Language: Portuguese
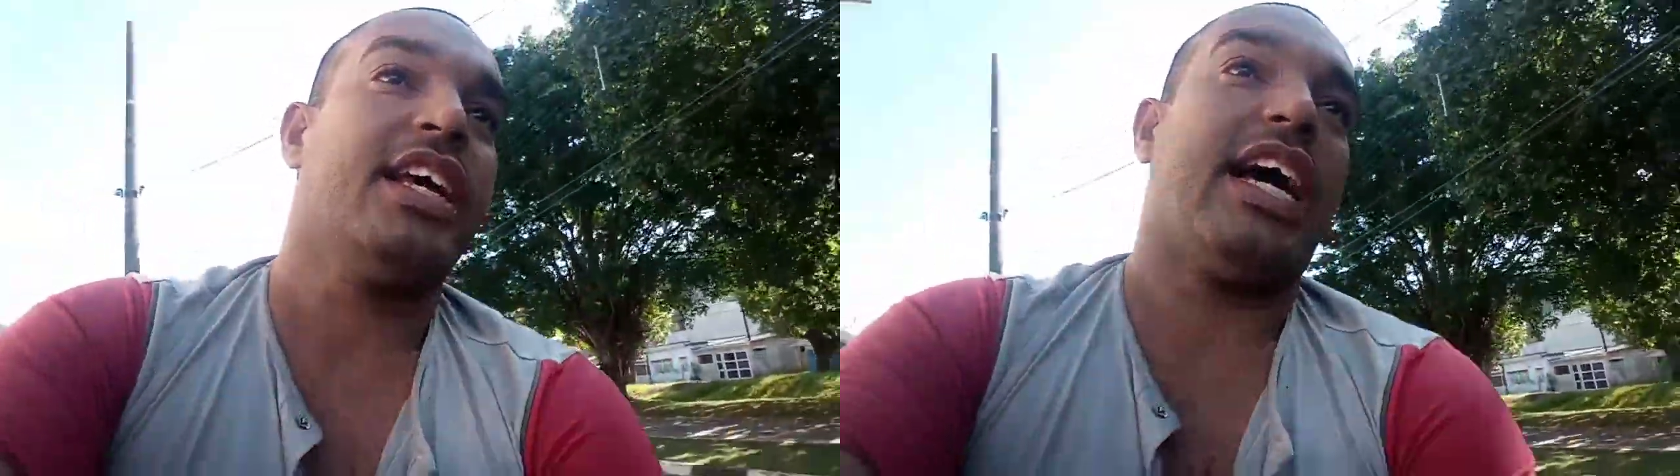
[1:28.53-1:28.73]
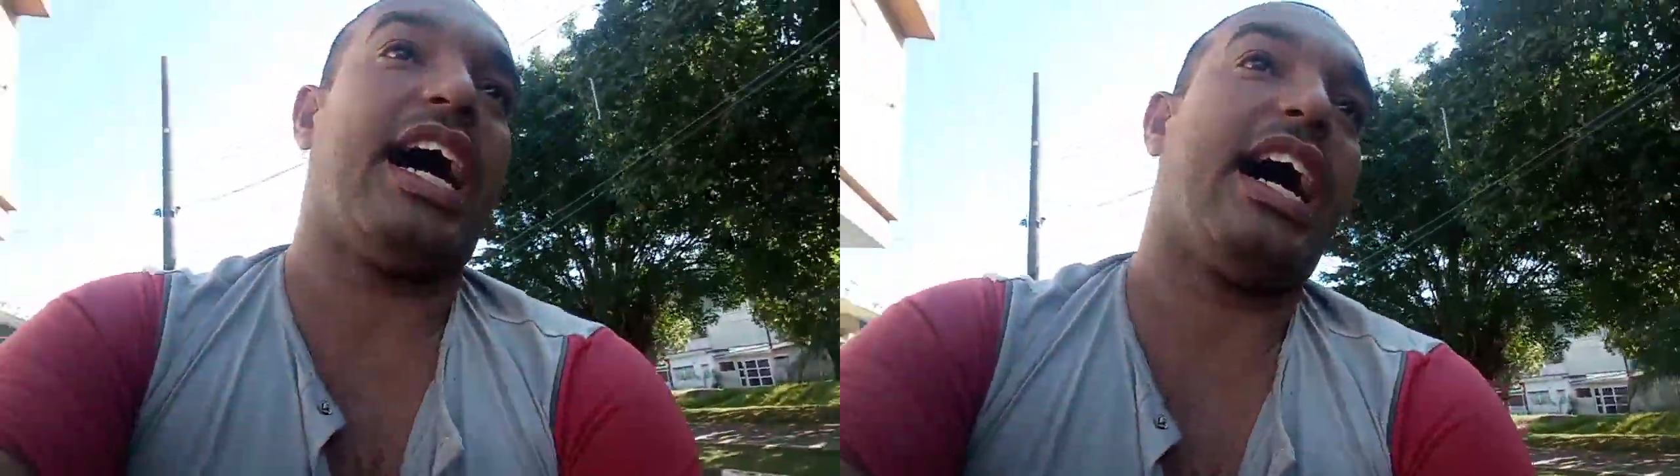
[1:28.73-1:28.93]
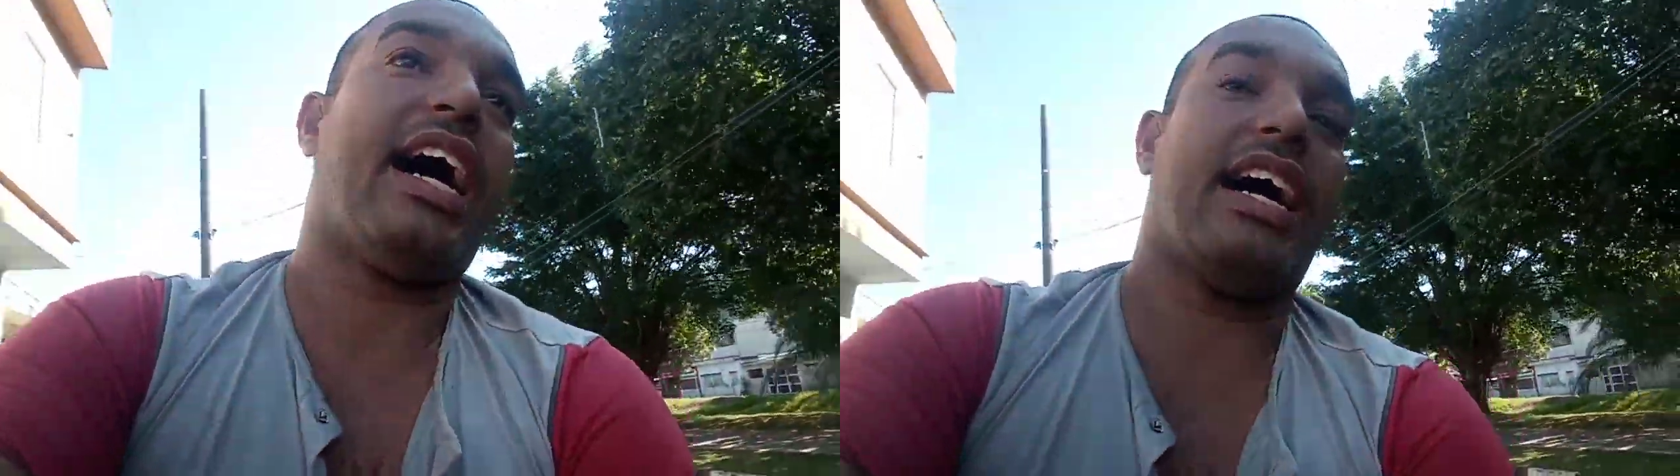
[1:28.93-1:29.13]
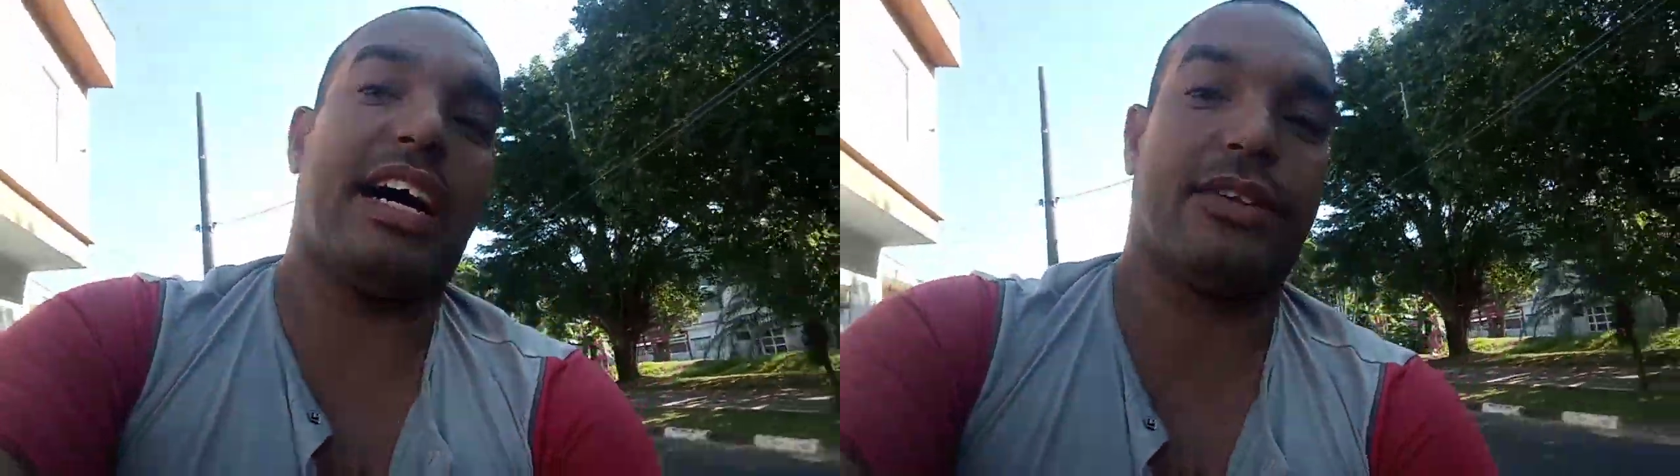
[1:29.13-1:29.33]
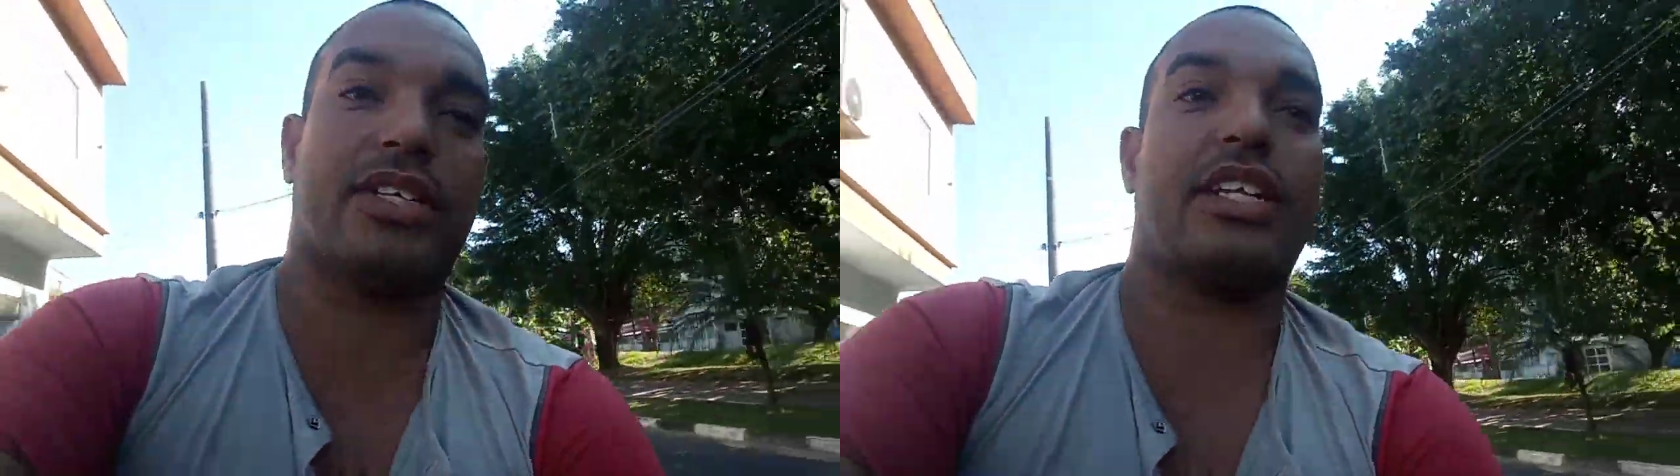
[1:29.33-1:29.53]
a,
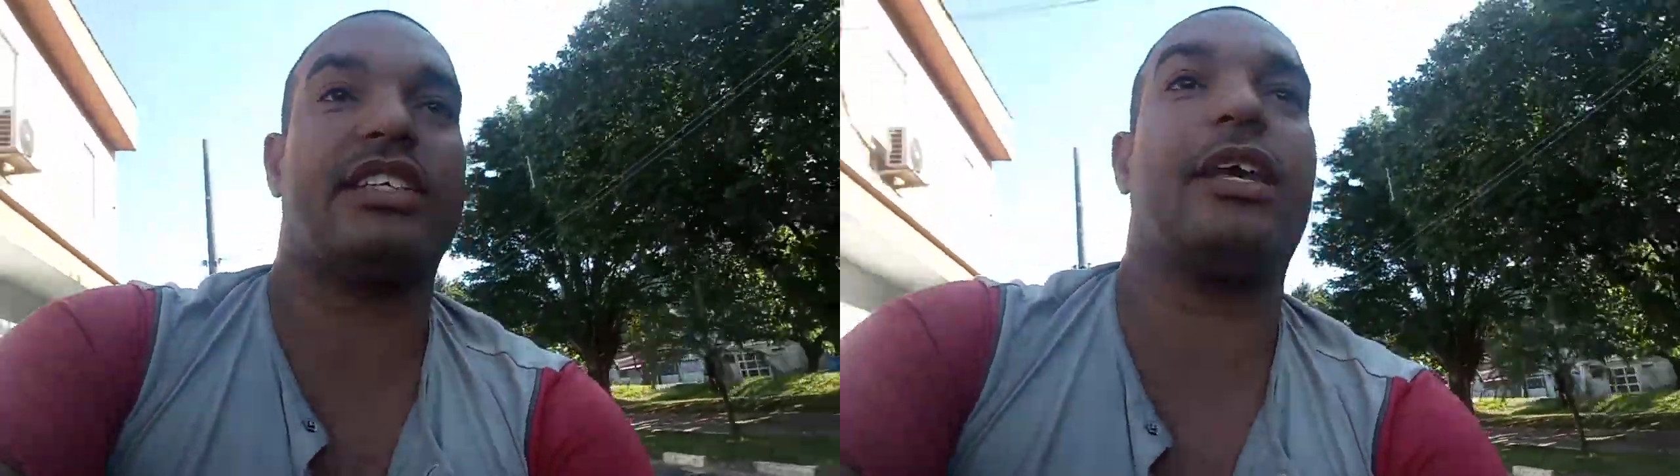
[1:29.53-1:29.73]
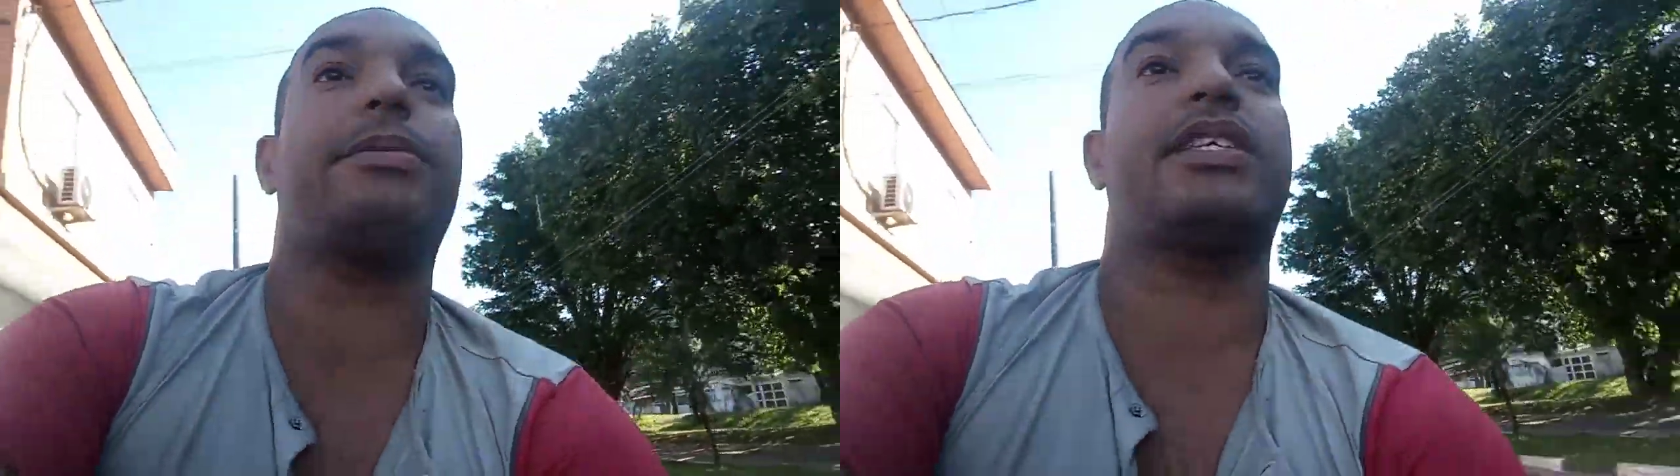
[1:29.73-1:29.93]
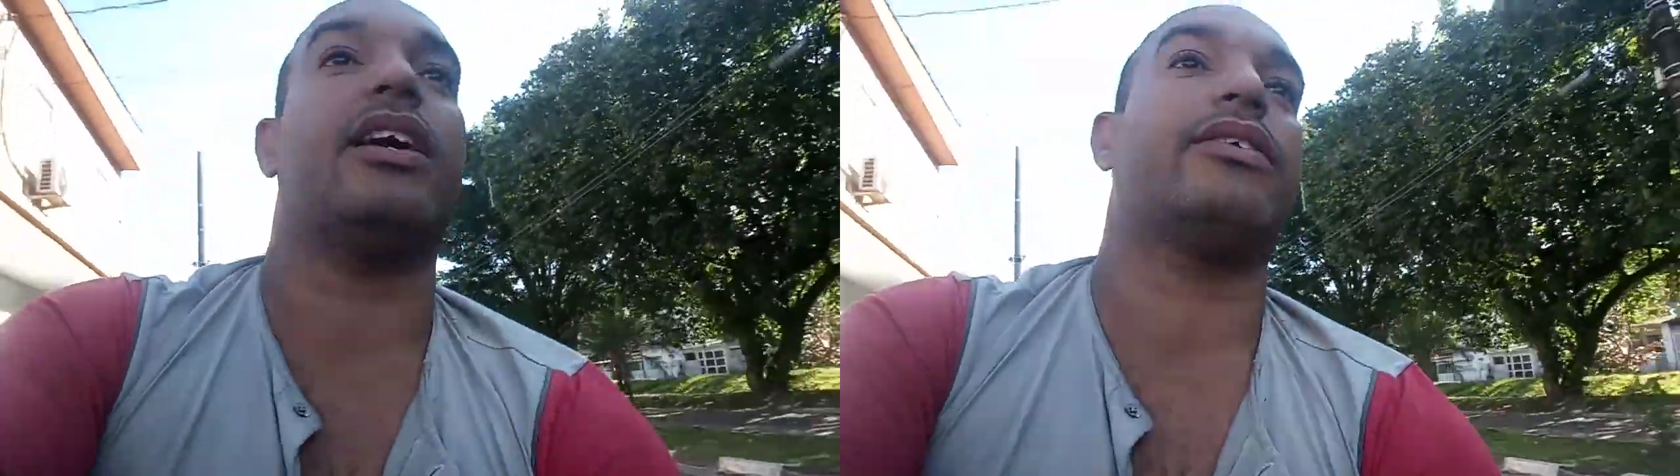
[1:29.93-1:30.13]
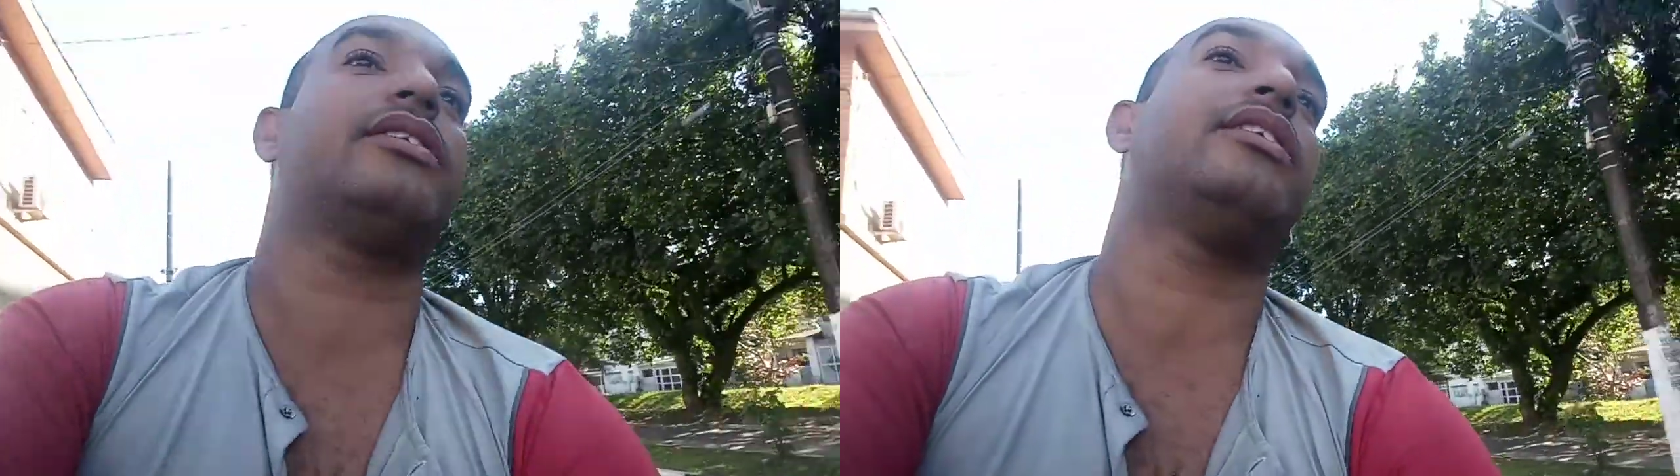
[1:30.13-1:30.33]
a nossa decepção.